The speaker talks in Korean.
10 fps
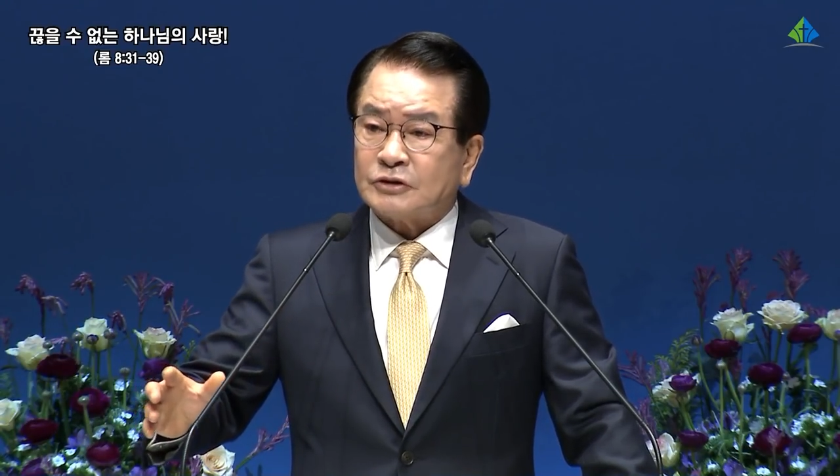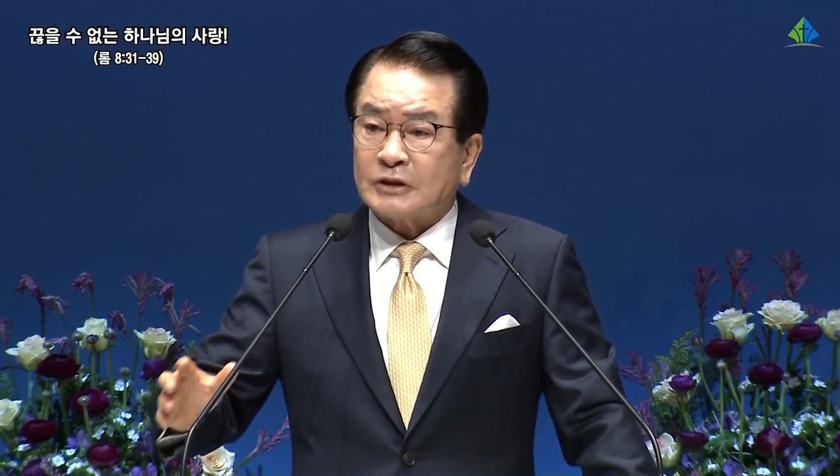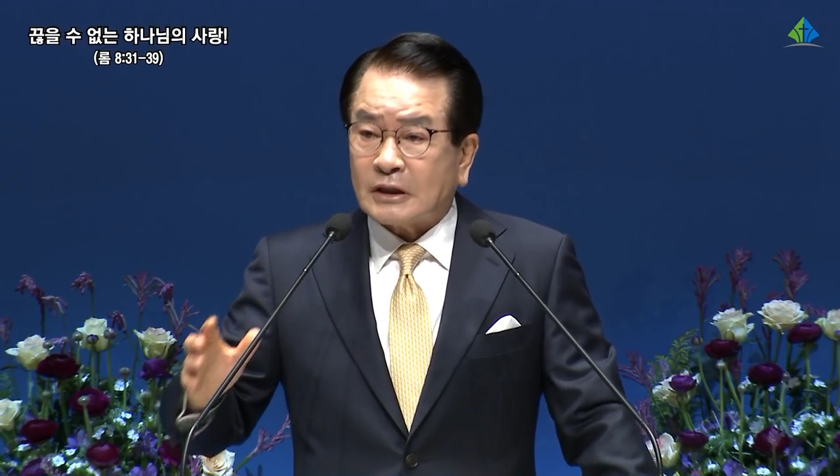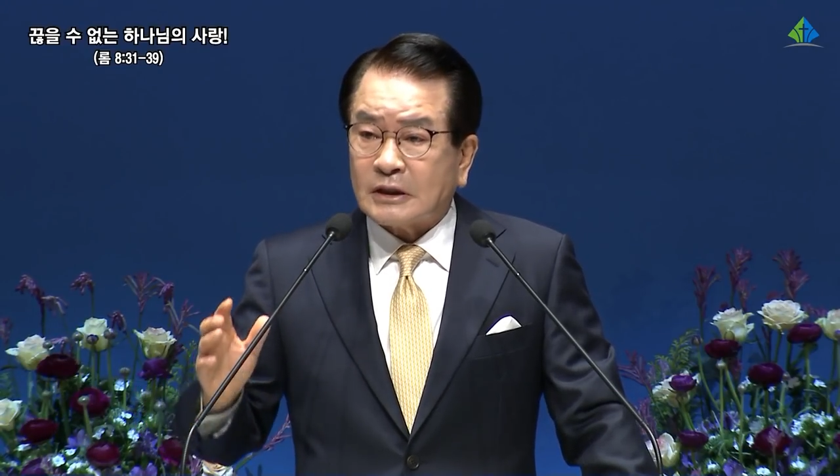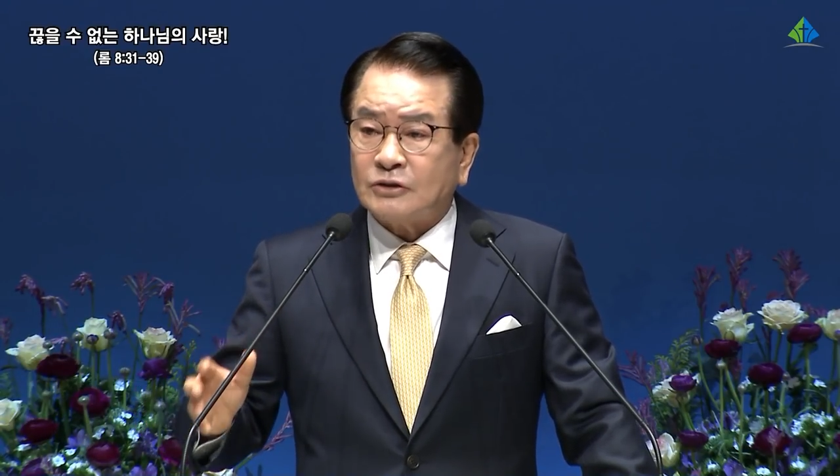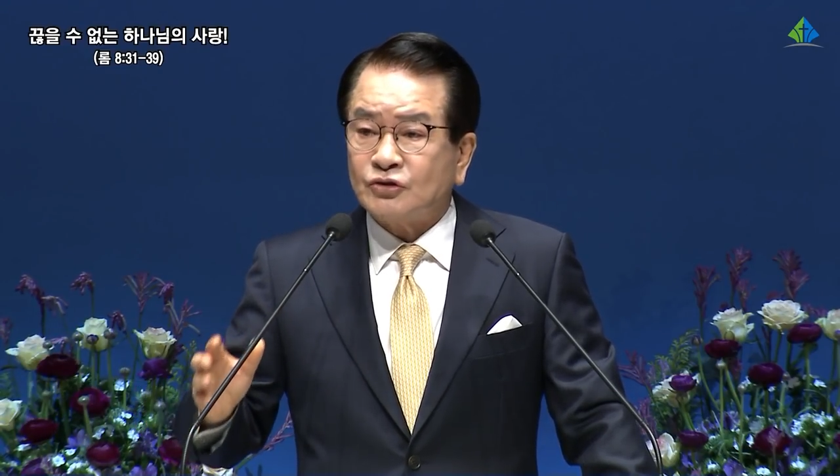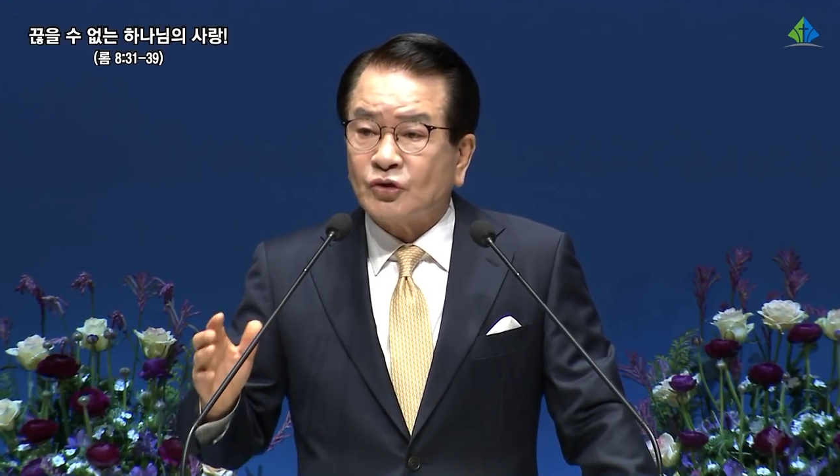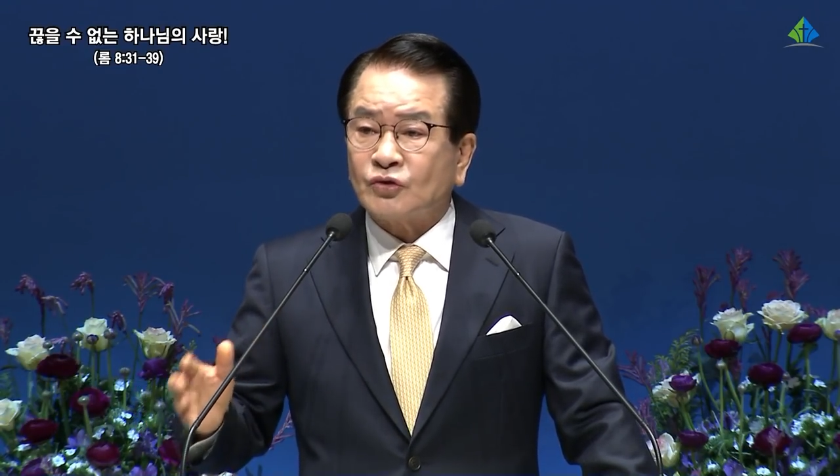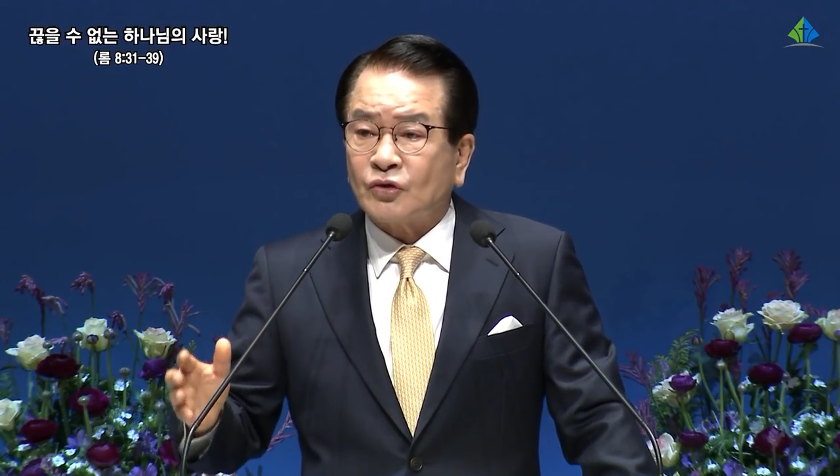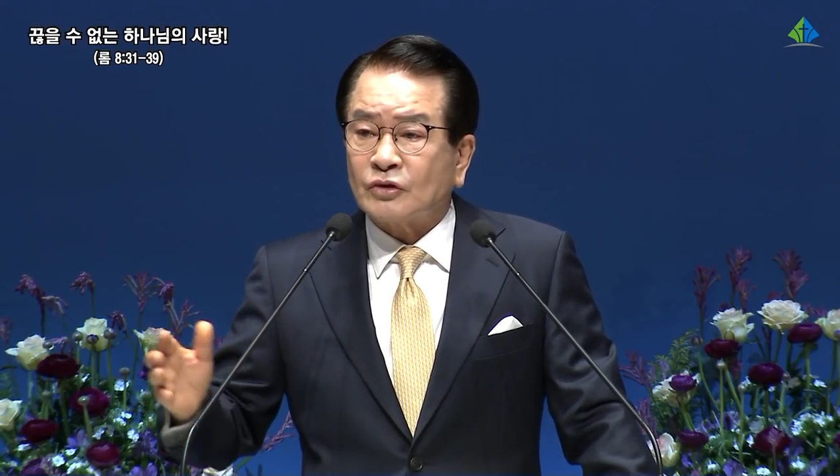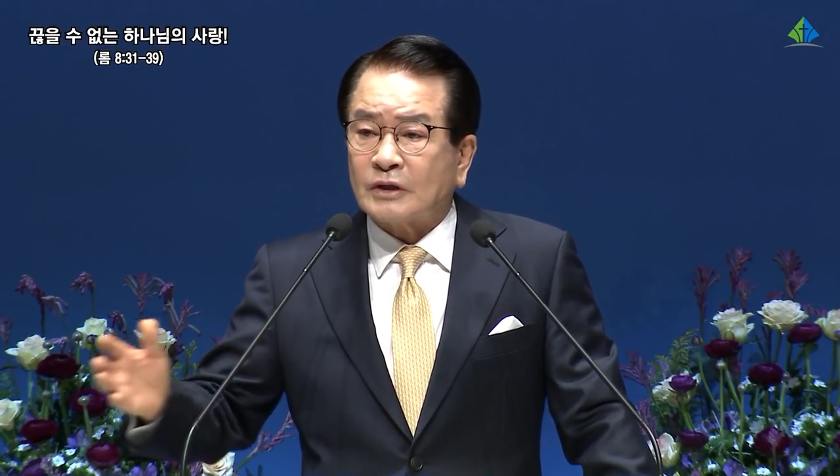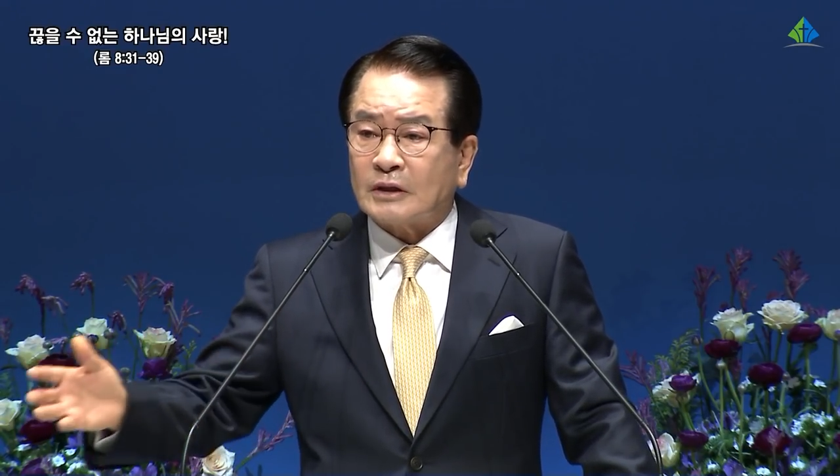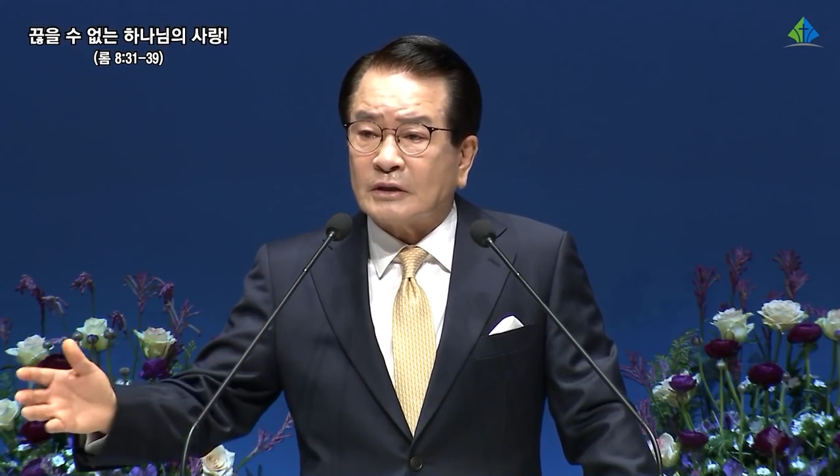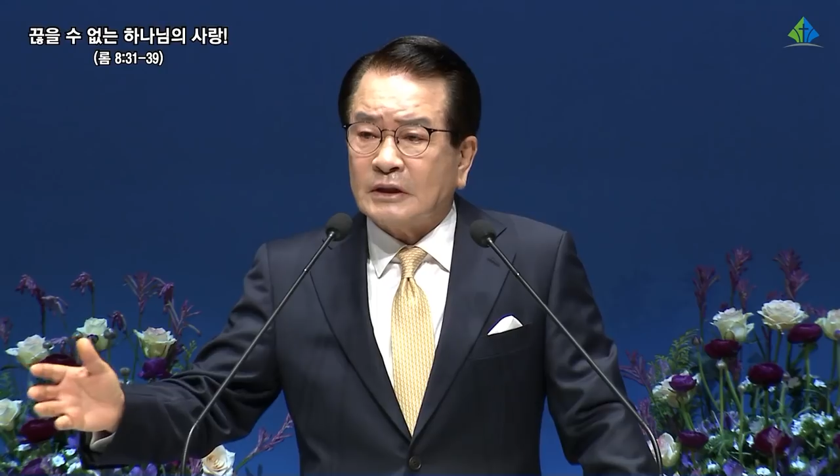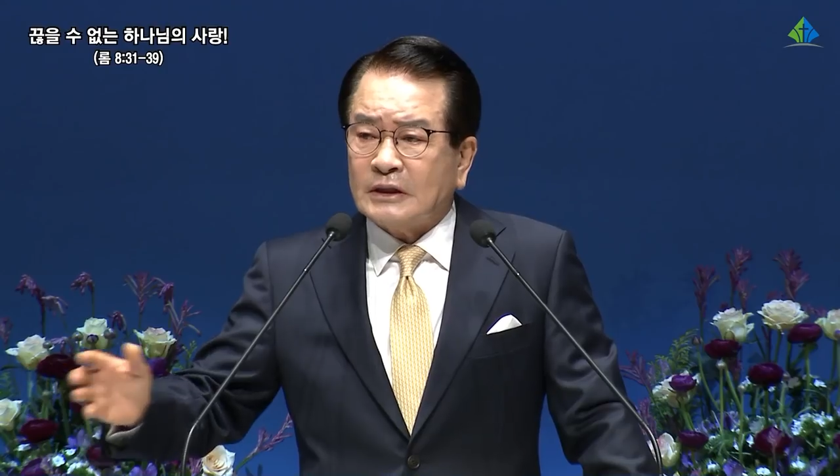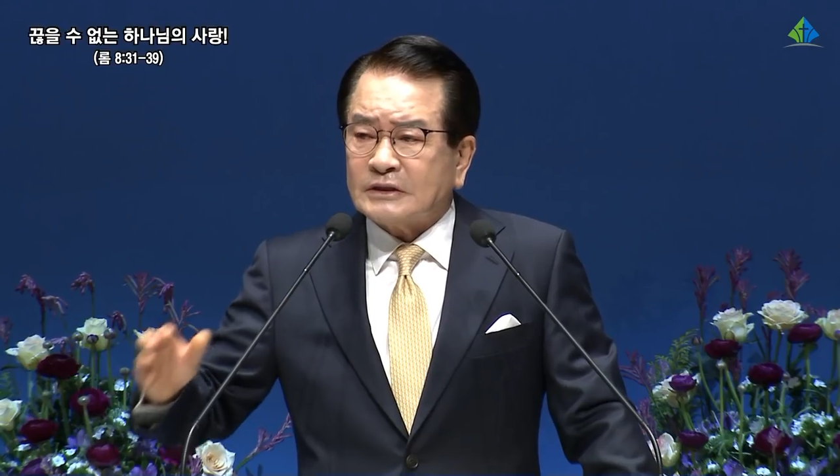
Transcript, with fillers: 사단 종로로 다는